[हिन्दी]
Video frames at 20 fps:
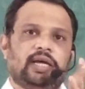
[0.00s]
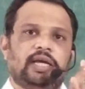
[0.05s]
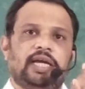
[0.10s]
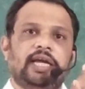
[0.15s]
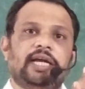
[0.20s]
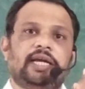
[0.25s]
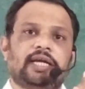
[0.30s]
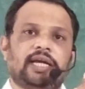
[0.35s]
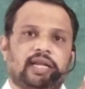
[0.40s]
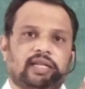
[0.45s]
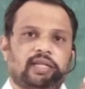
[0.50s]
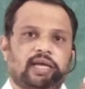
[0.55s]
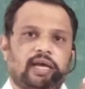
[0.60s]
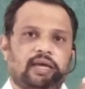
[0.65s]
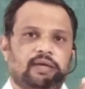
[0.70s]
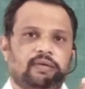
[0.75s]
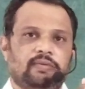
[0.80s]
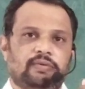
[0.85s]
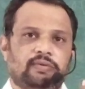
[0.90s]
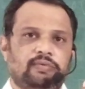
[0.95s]
हीट करता
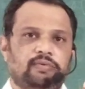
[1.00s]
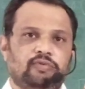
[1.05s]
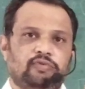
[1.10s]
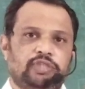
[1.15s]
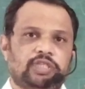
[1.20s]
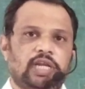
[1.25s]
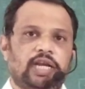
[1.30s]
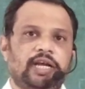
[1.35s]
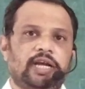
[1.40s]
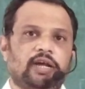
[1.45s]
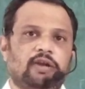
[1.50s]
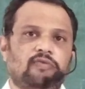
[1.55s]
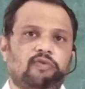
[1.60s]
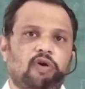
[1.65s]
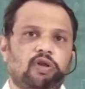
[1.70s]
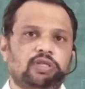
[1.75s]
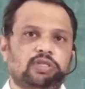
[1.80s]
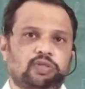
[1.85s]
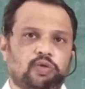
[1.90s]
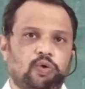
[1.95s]
है सिलेंडर
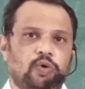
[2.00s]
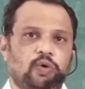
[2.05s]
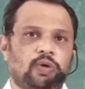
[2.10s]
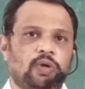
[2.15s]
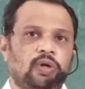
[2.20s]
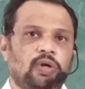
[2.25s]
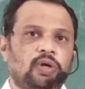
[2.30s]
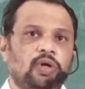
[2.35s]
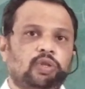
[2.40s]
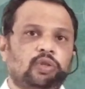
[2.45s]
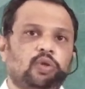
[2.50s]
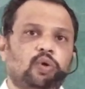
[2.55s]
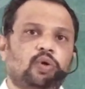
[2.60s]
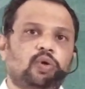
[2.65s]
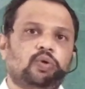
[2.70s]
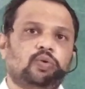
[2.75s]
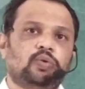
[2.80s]
वॉल्स को तो